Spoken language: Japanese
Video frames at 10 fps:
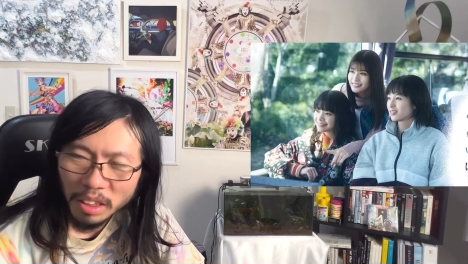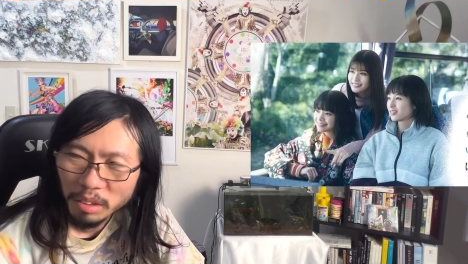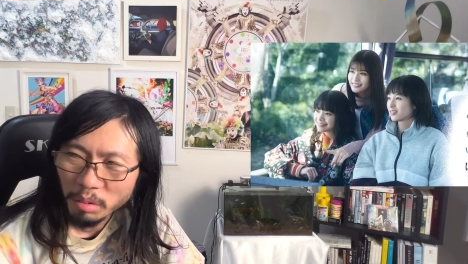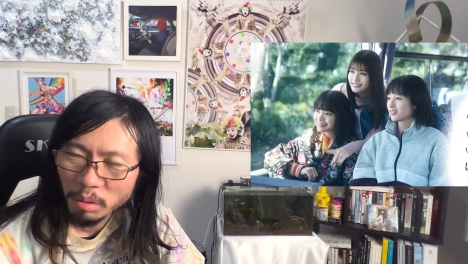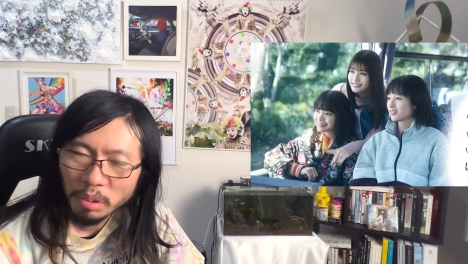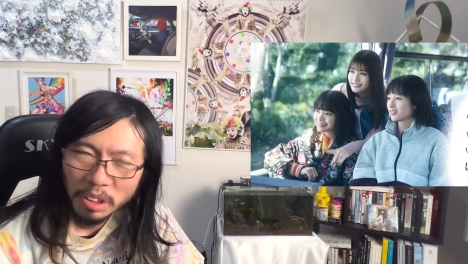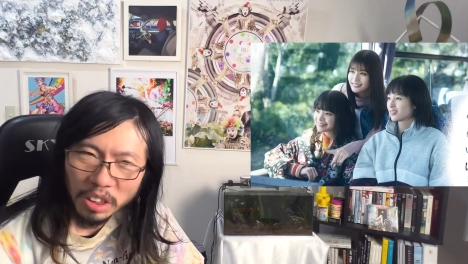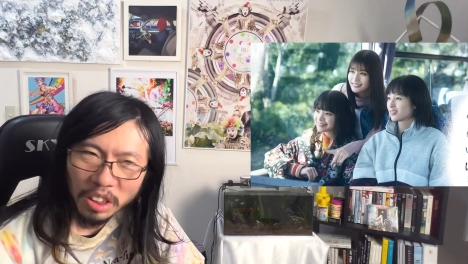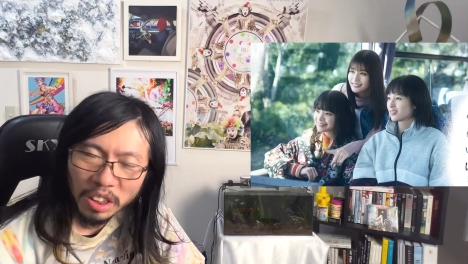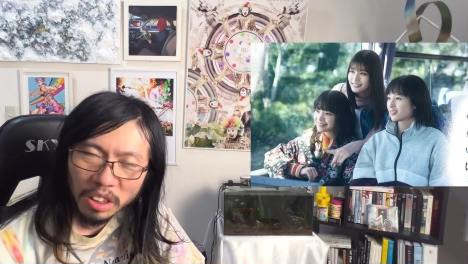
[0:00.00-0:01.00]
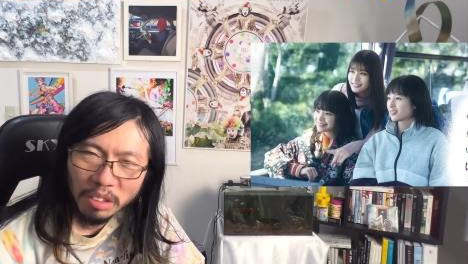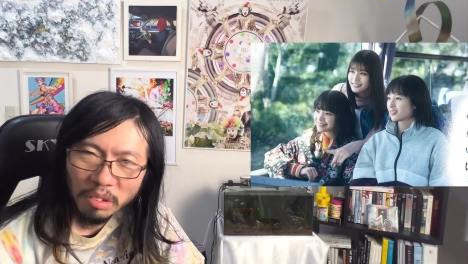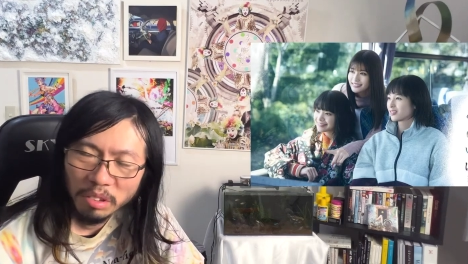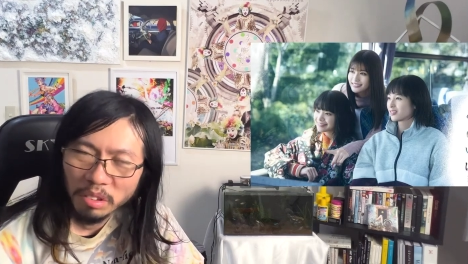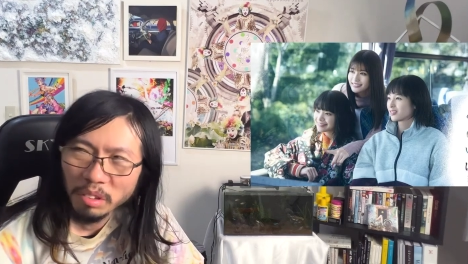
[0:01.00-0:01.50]
でその脅し
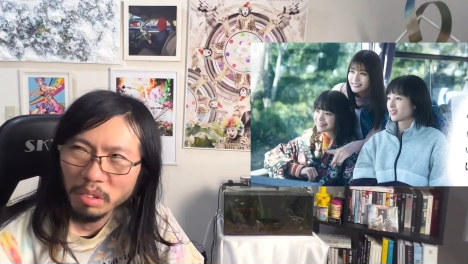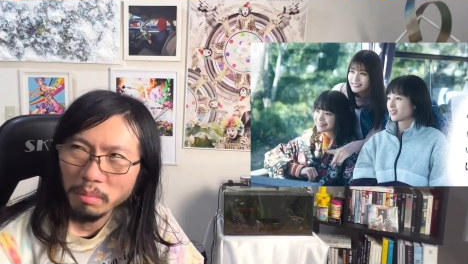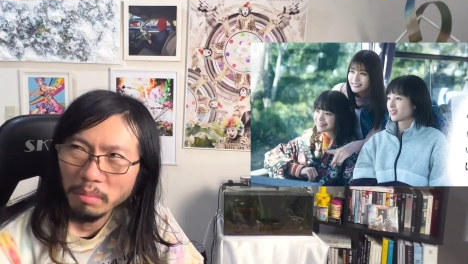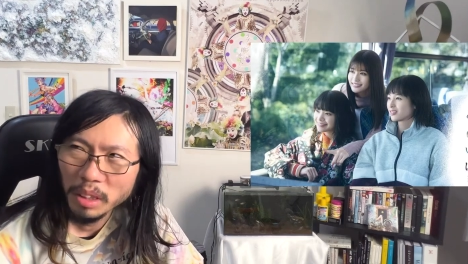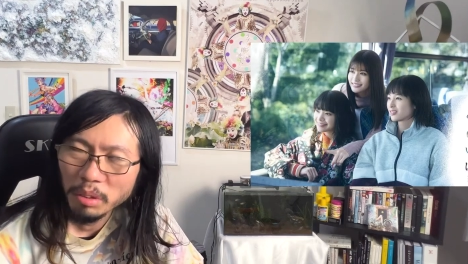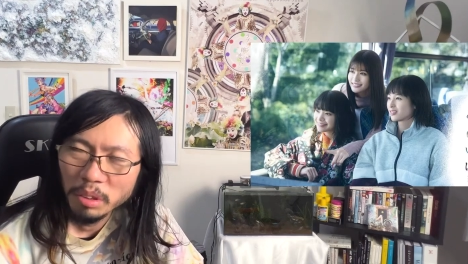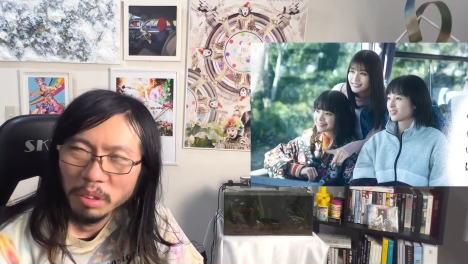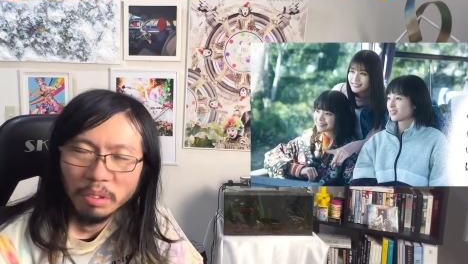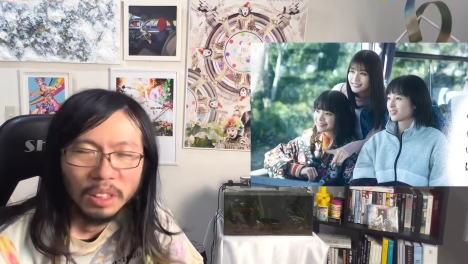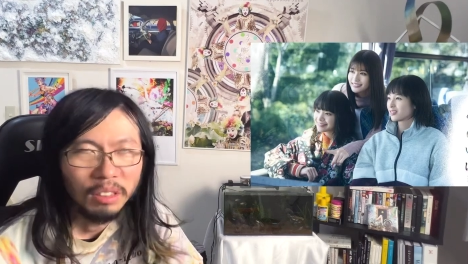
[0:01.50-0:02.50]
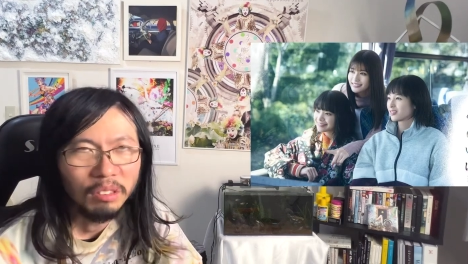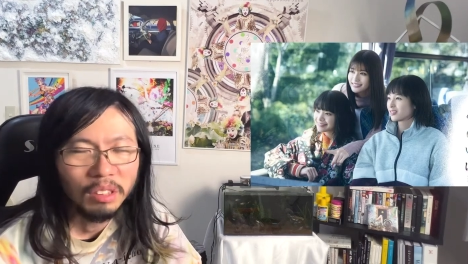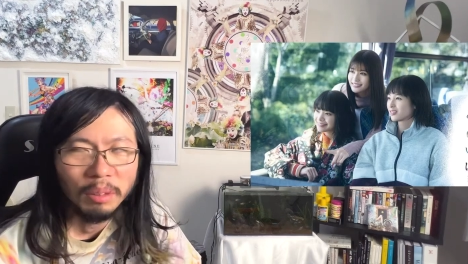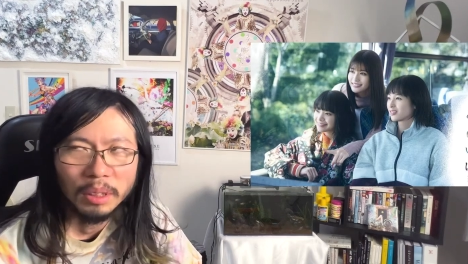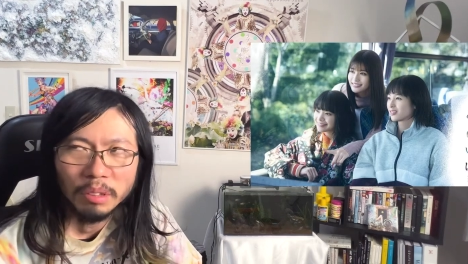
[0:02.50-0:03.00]
のその脅迫と
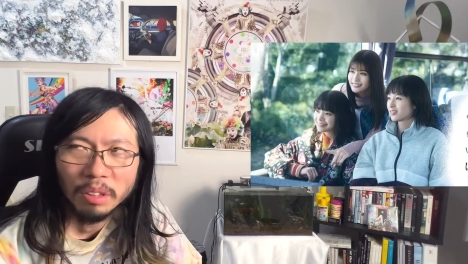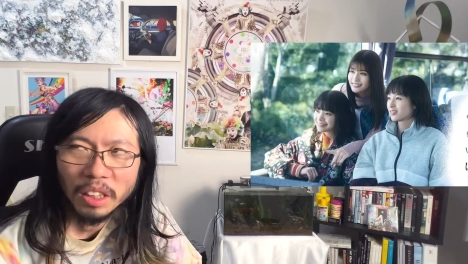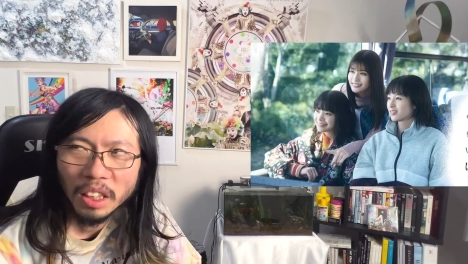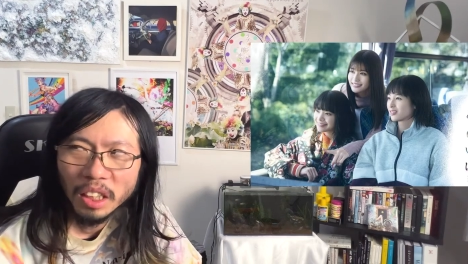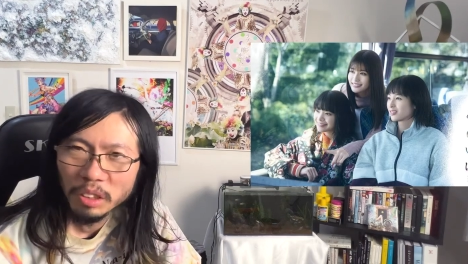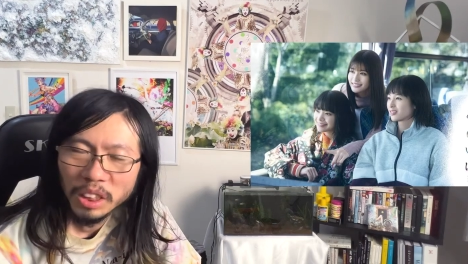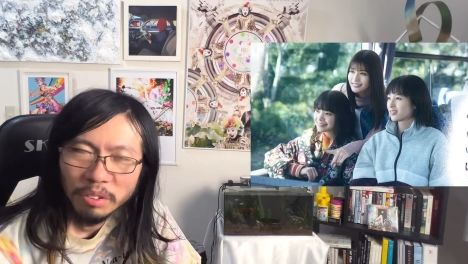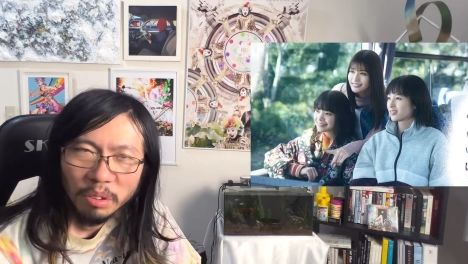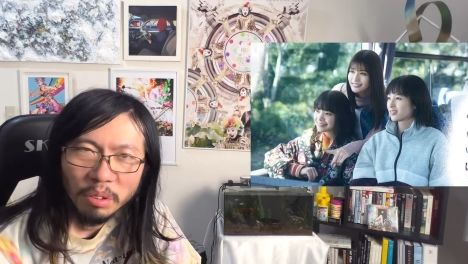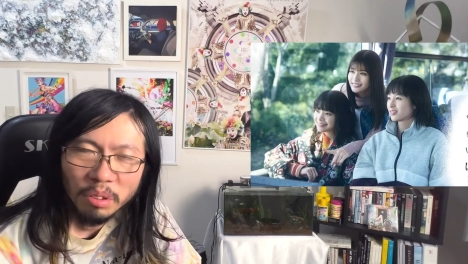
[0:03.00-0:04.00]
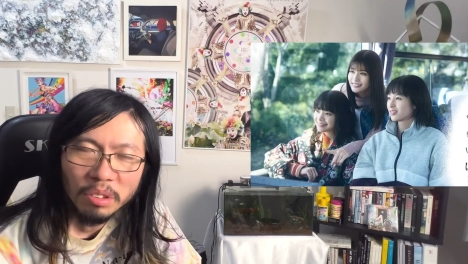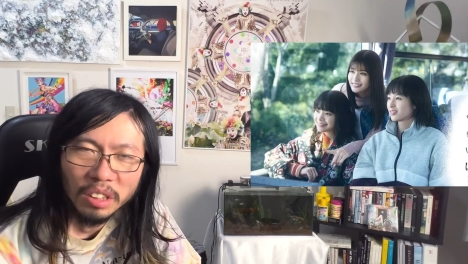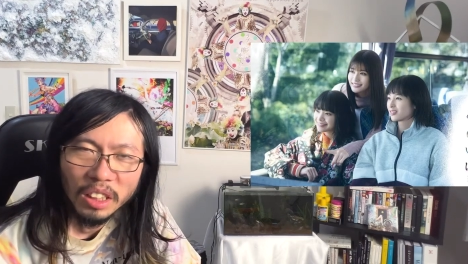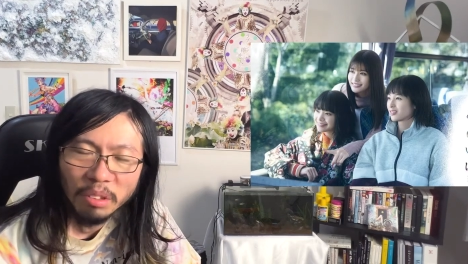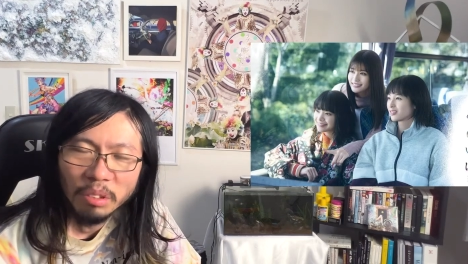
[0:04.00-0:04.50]
いうか、それがシフトを多く
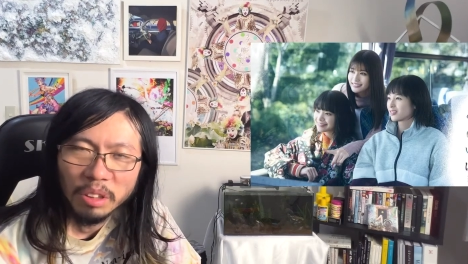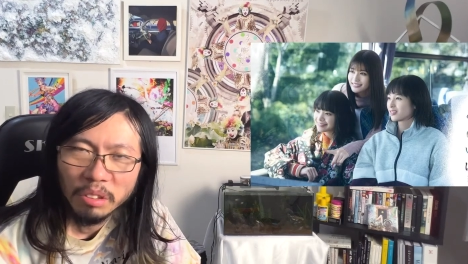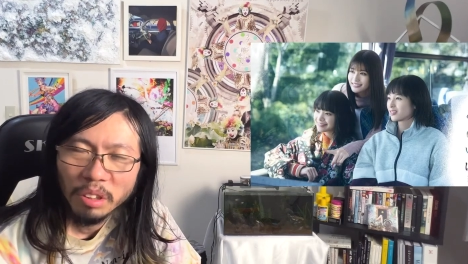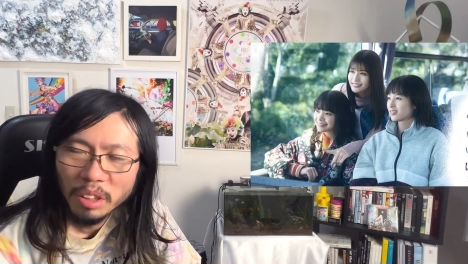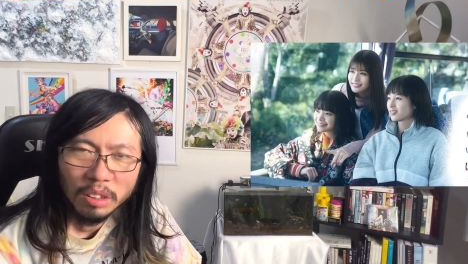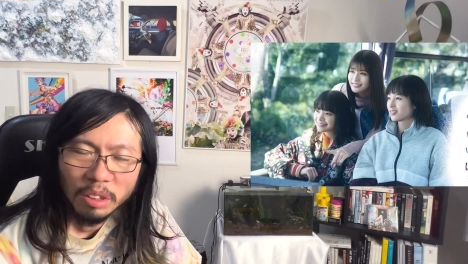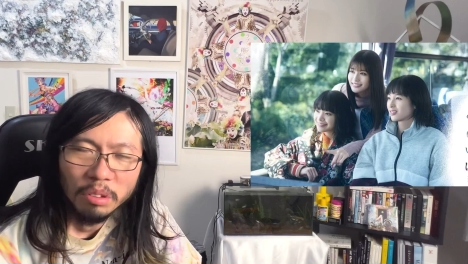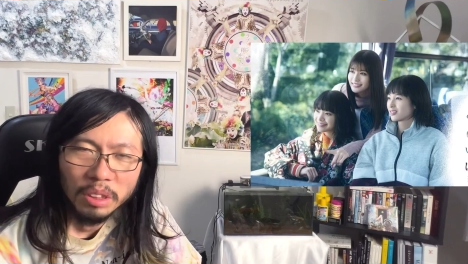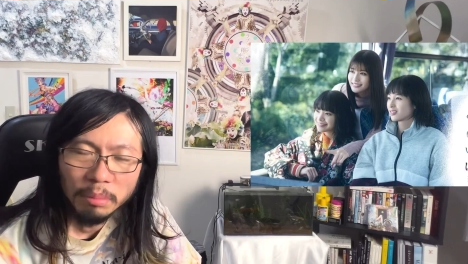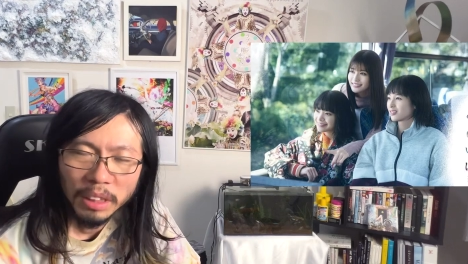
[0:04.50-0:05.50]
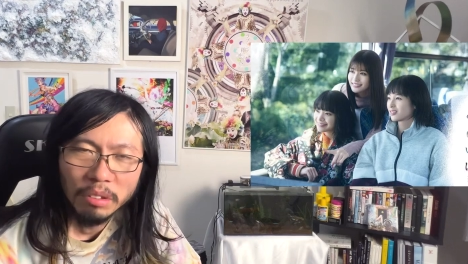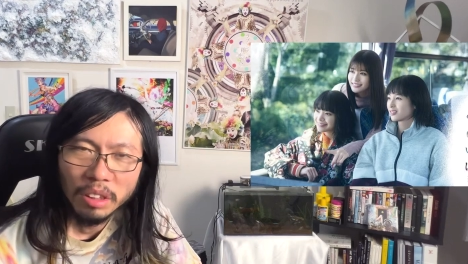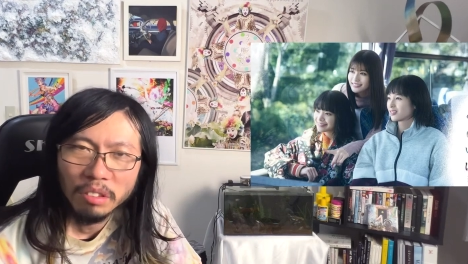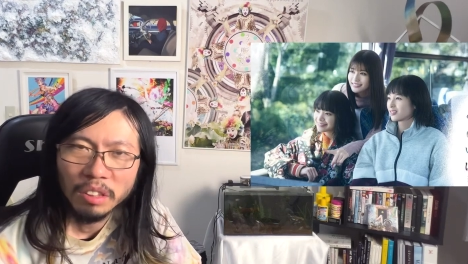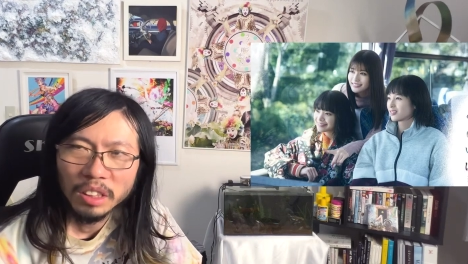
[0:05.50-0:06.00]
入れろっていう風に言っ
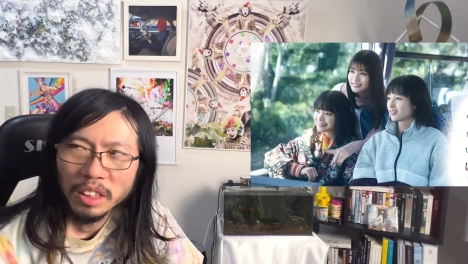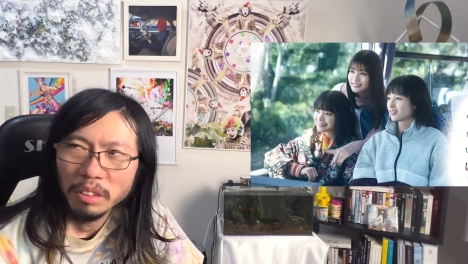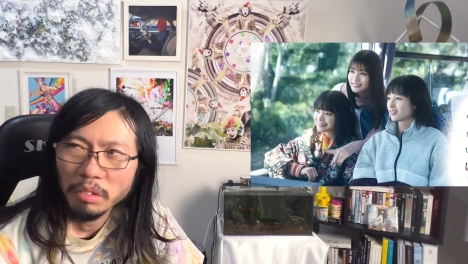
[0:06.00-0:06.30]
てるんですね。